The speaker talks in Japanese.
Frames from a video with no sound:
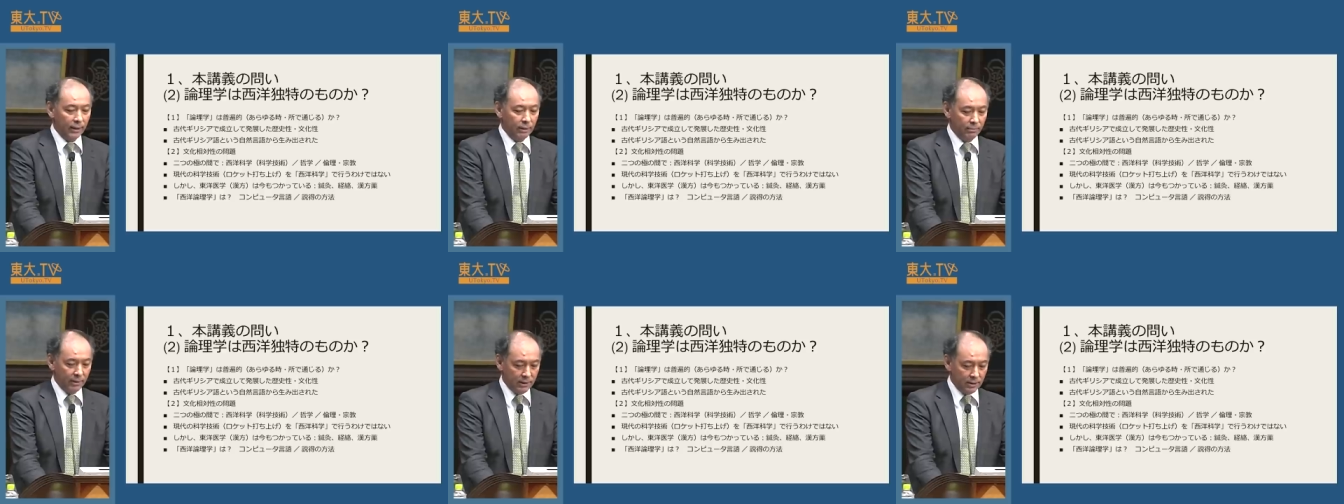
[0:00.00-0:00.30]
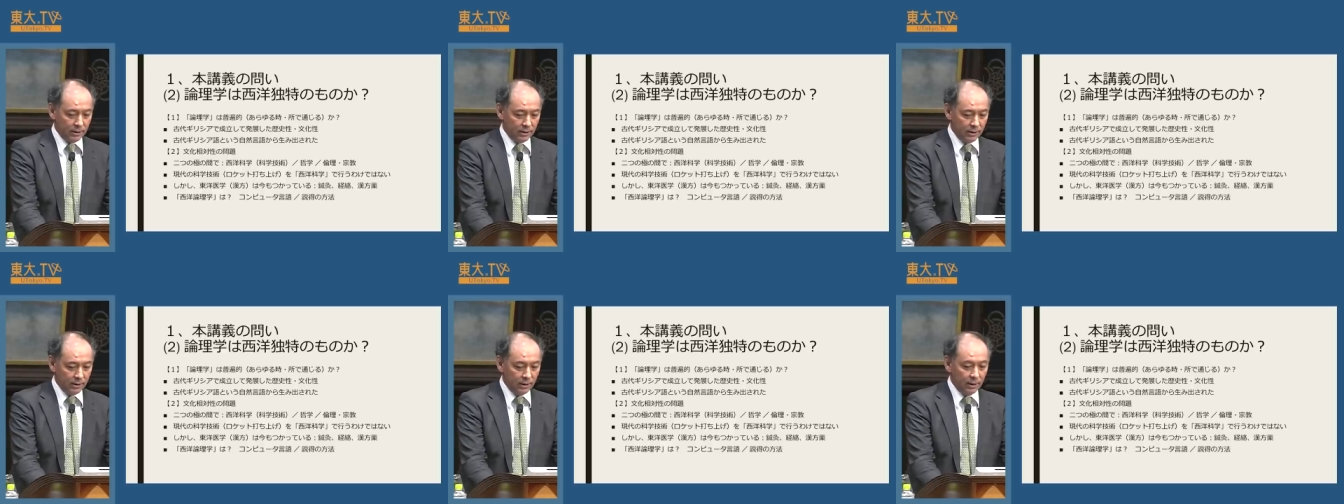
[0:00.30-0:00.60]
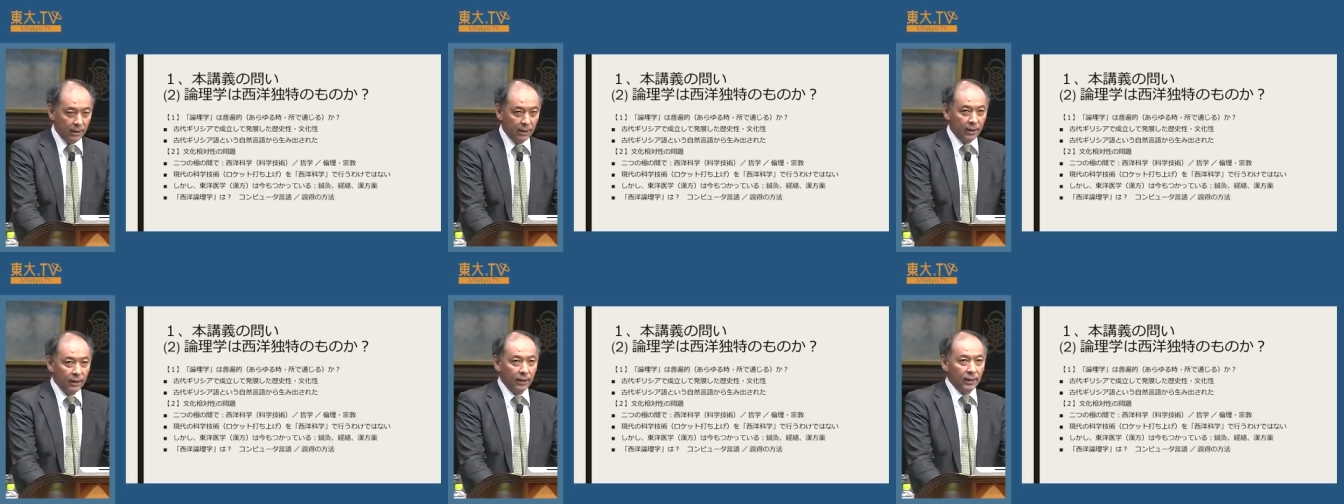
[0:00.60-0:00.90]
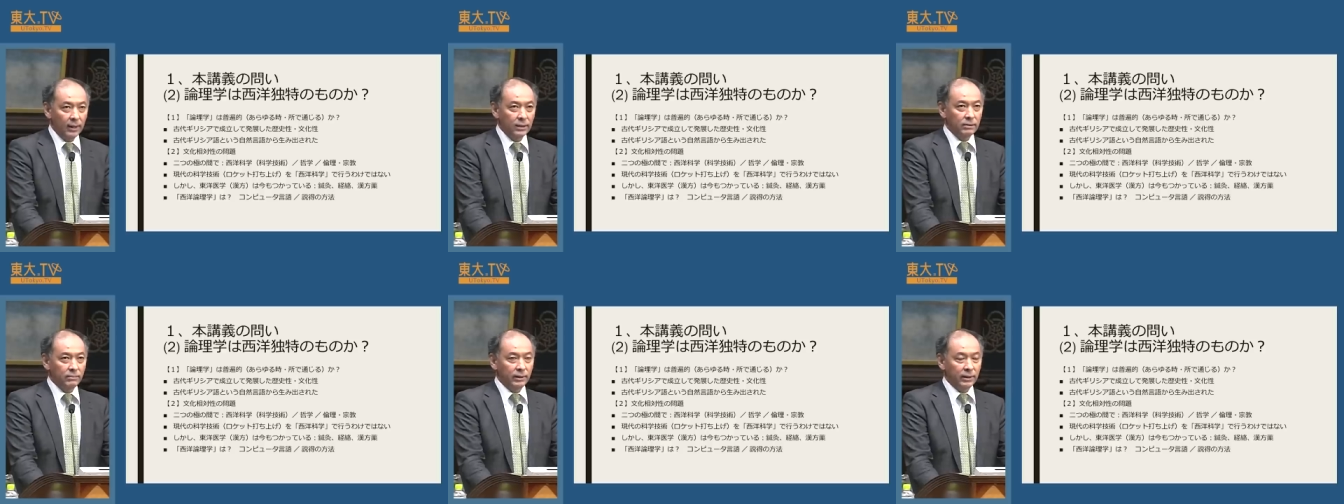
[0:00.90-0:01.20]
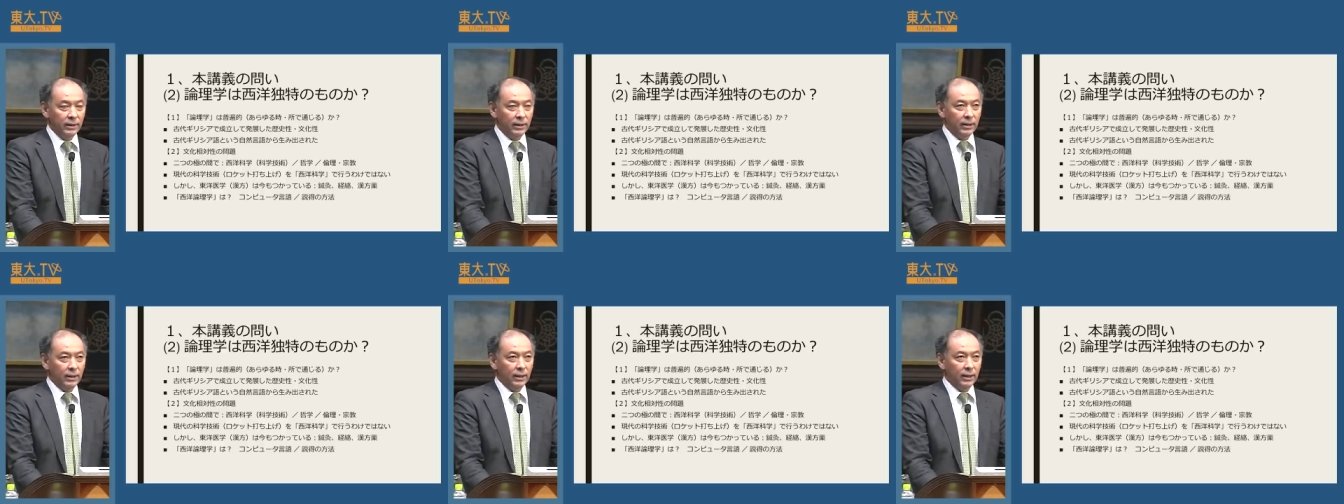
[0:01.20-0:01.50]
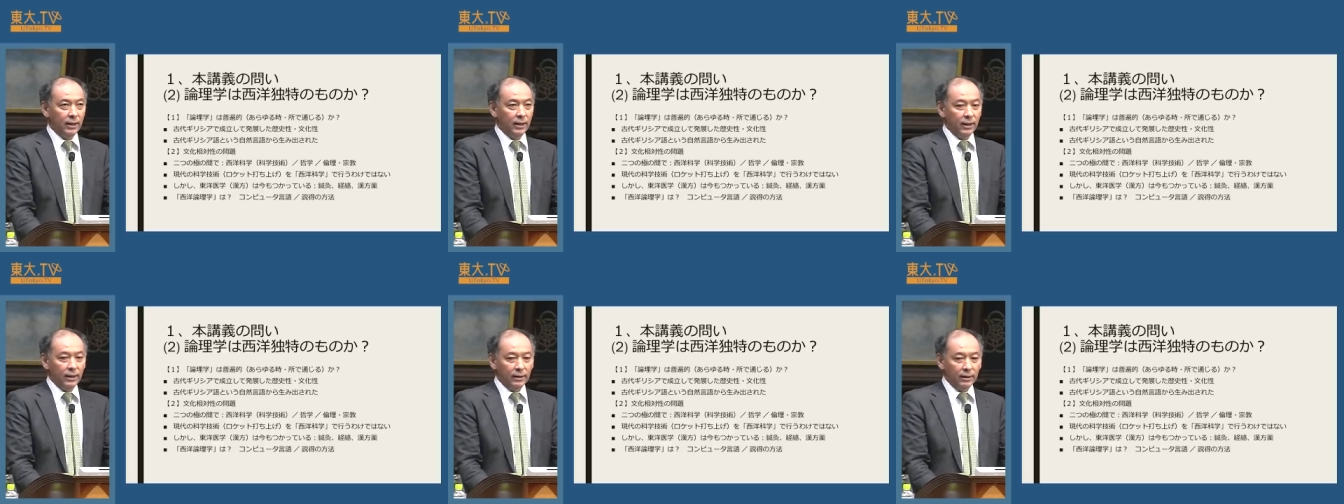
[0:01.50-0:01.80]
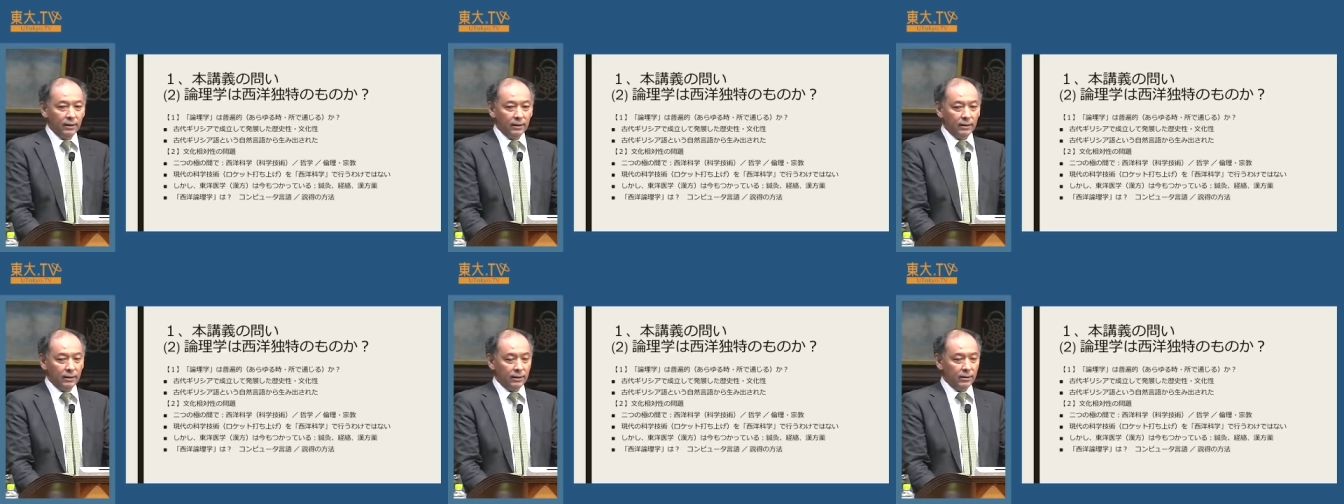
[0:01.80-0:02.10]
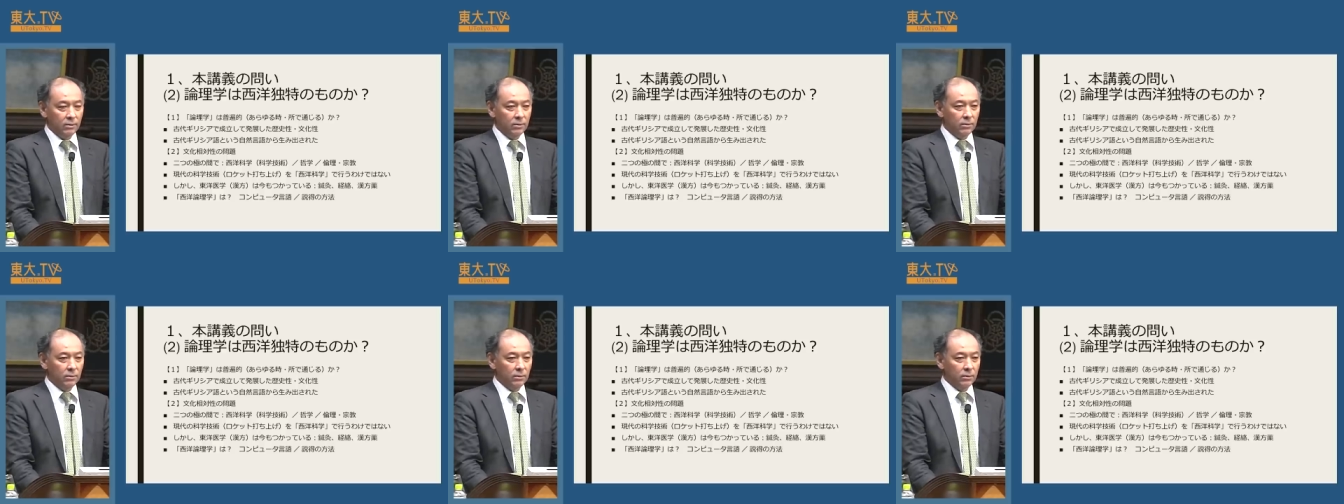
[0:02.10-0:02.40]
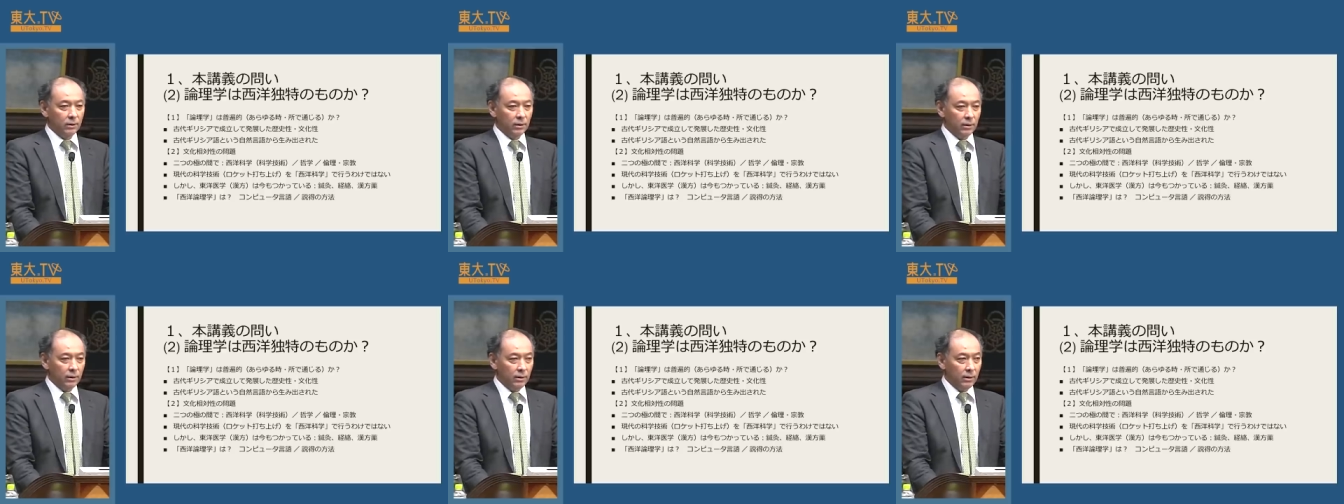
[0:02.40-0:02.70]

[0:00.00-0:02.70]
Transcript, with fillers: あります。つまり、えー、あの